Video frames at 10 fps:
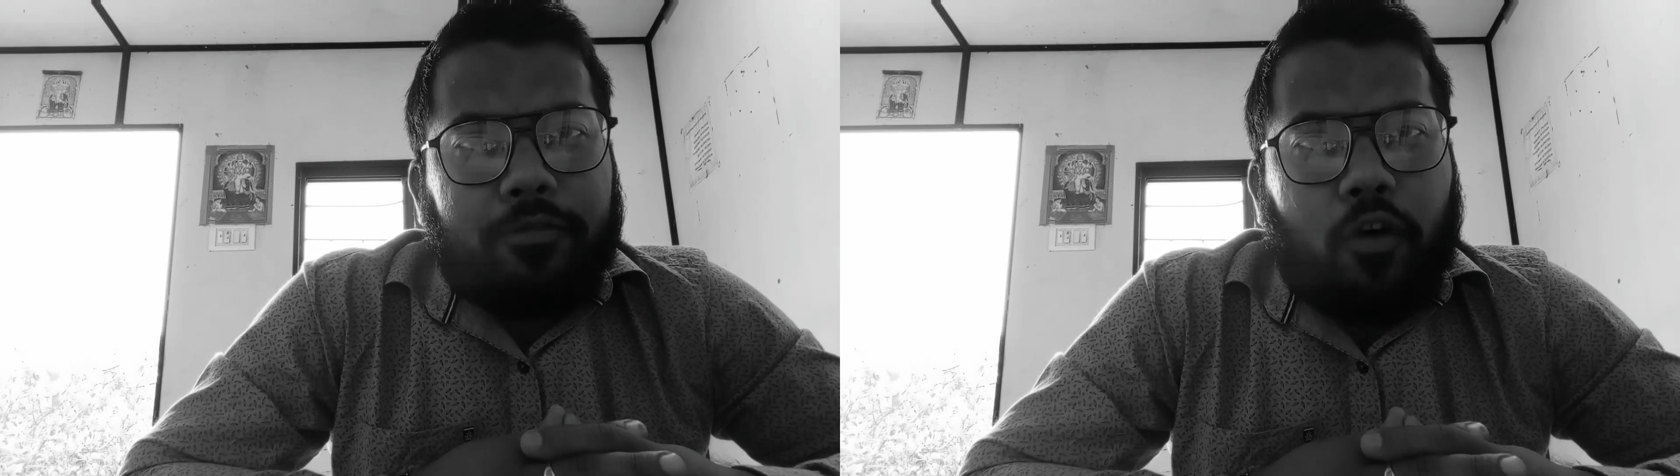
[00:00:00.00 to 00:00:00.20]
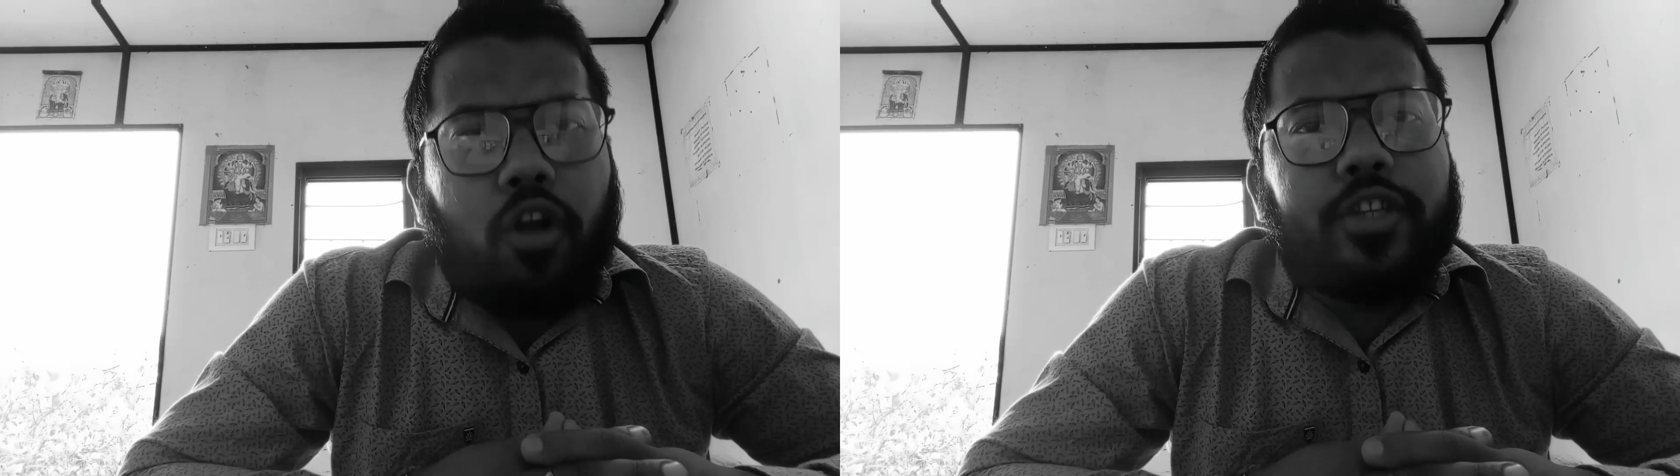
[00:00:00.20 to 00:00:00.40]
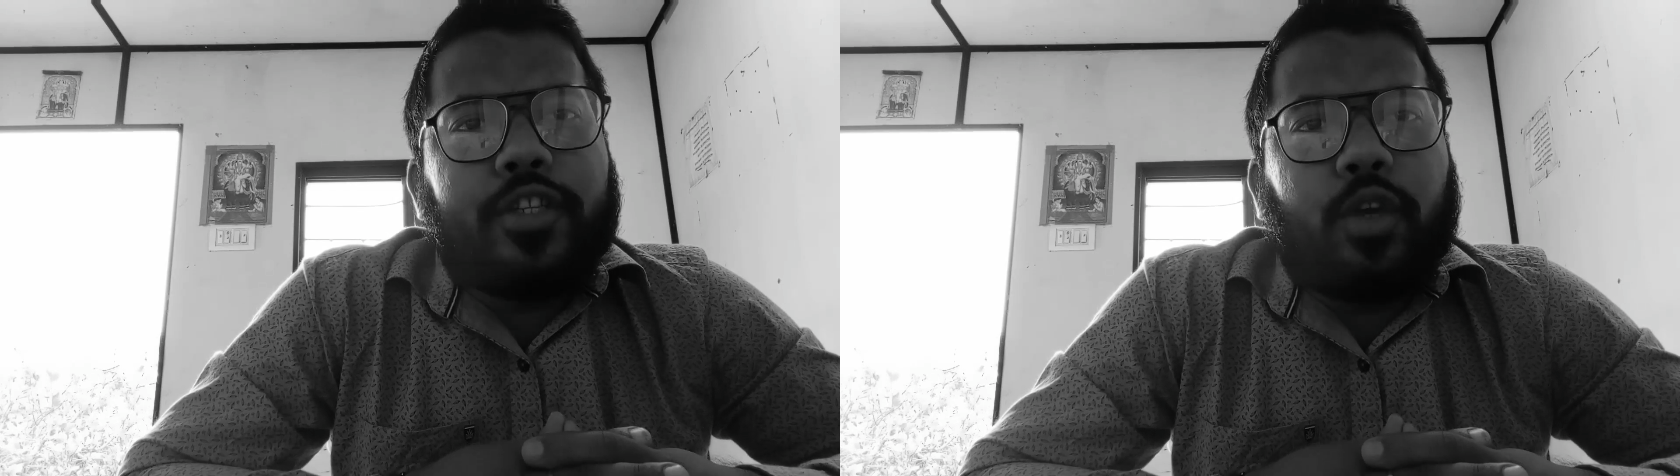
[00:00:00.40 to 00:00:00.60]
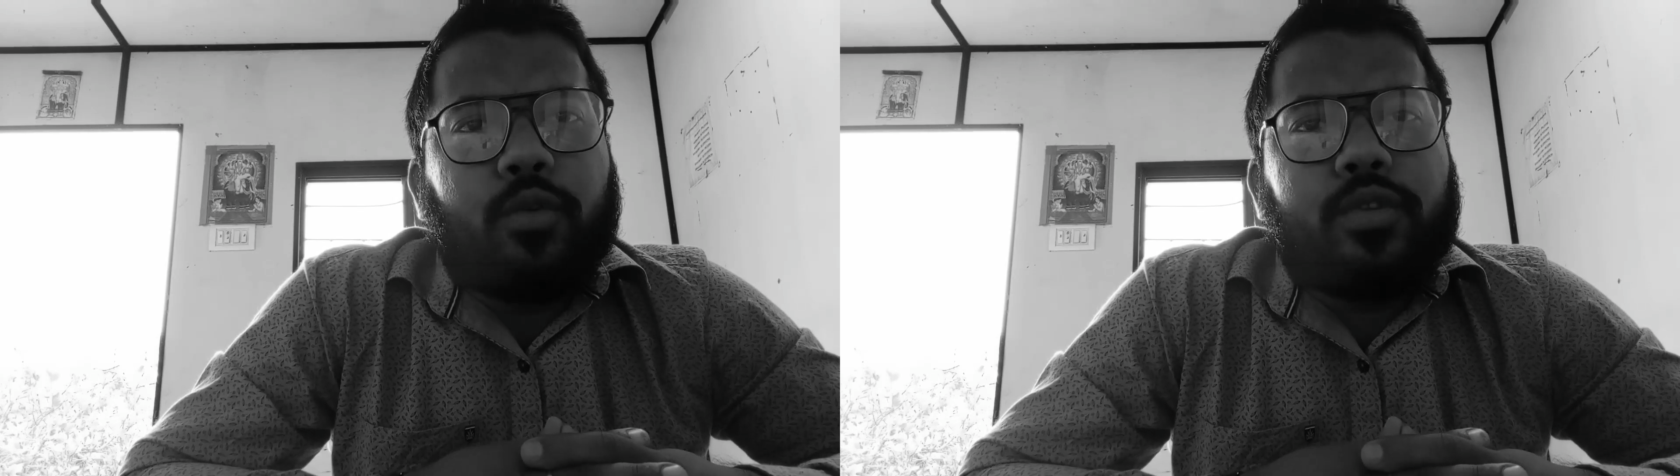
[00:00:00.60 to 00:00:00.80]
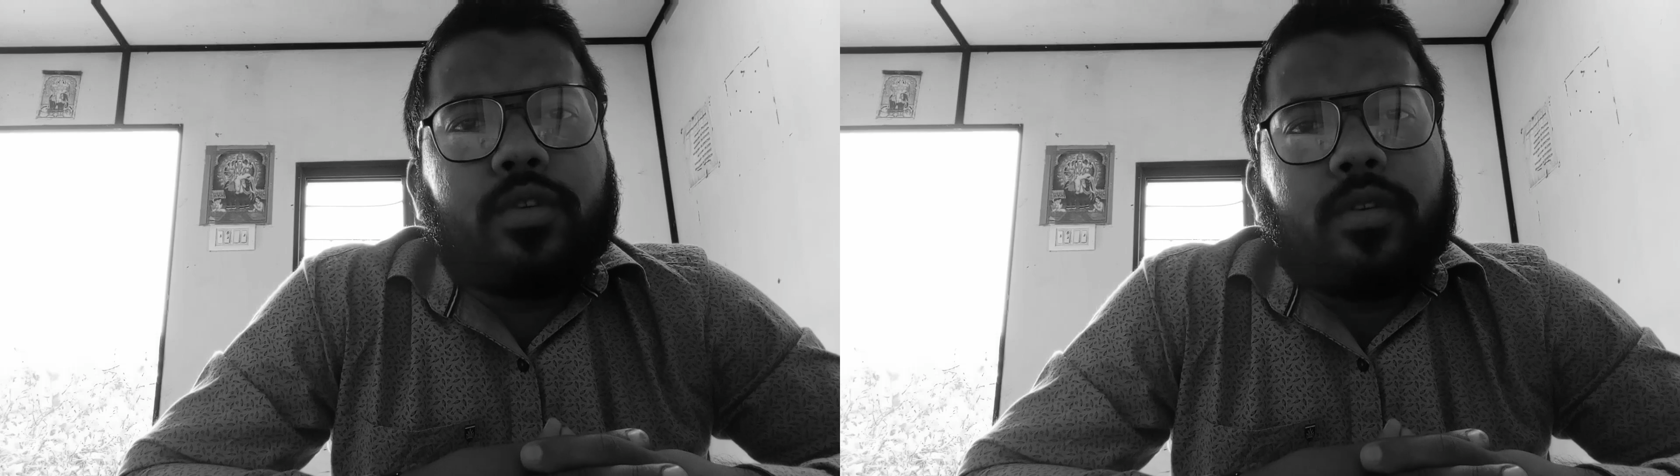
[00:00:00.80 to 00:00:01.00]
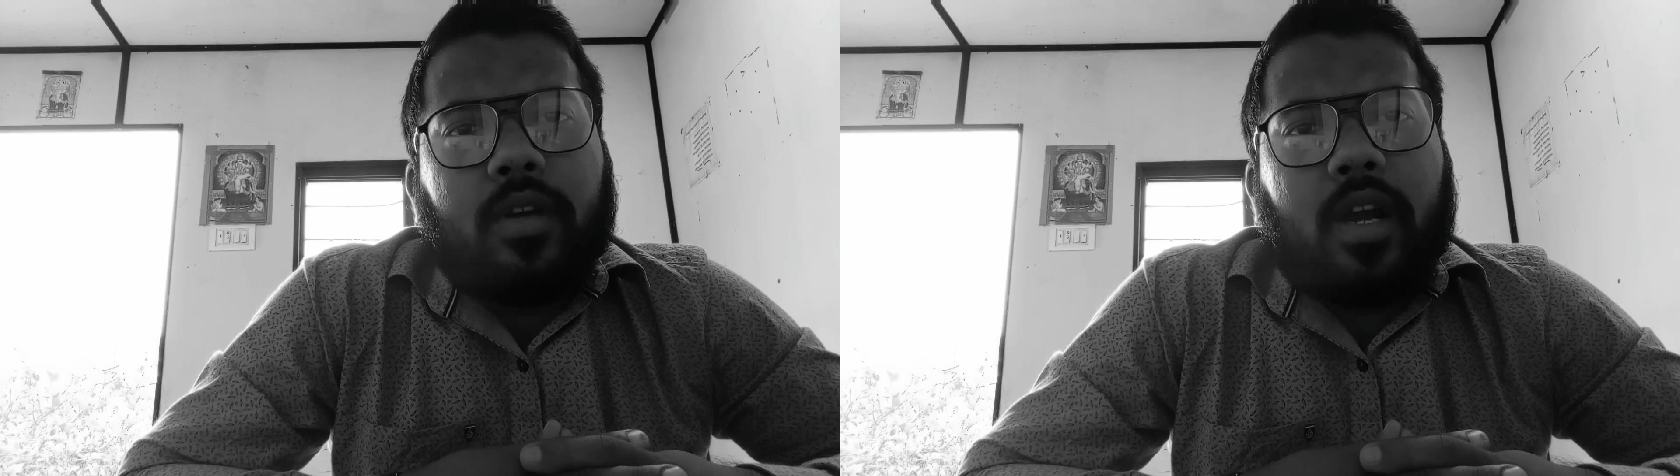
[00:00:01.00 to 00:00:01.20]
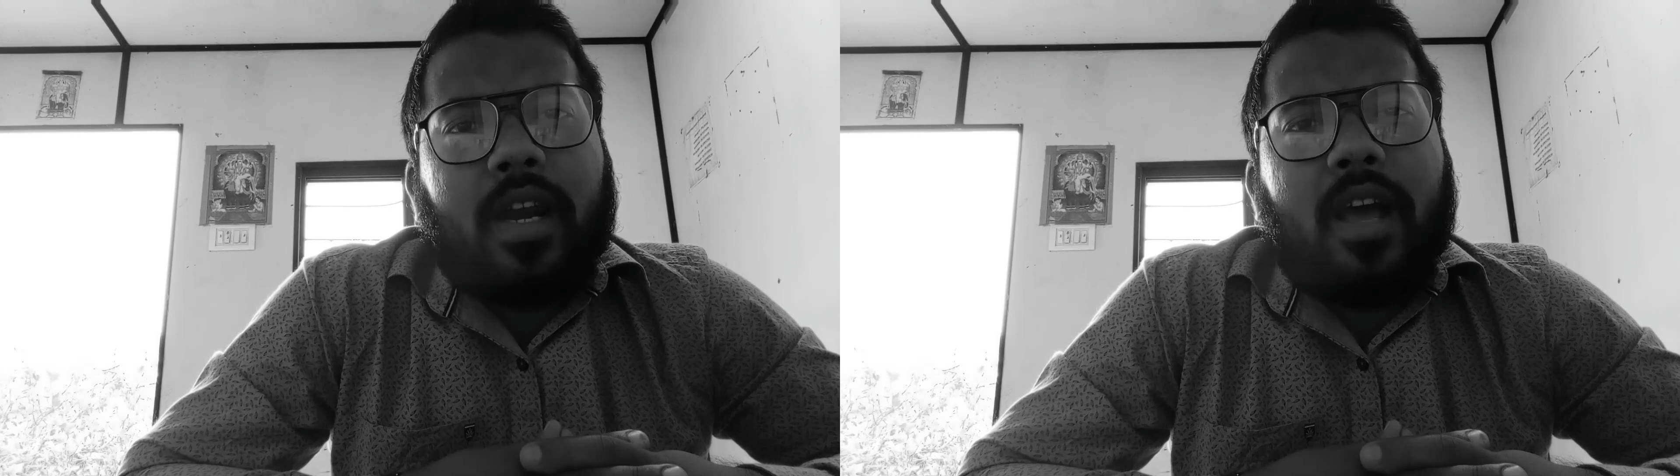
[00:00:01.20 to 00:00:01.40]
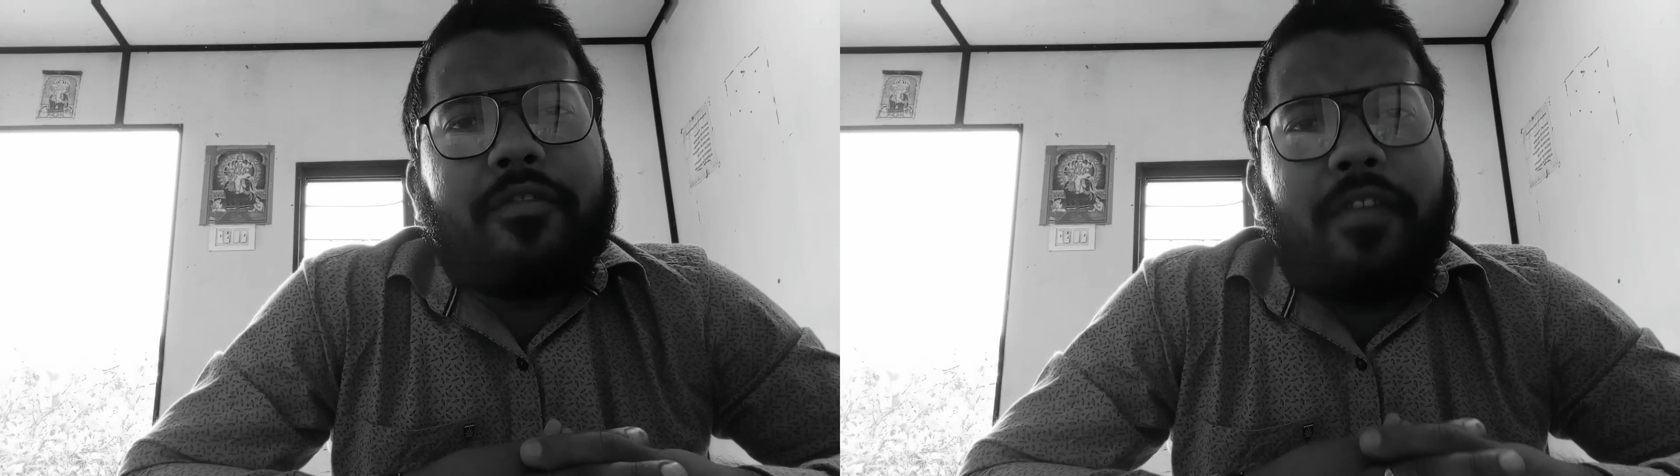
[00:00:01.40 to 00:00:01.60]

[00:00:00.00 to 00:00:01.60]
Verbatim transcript: ফলস নিউজ এটা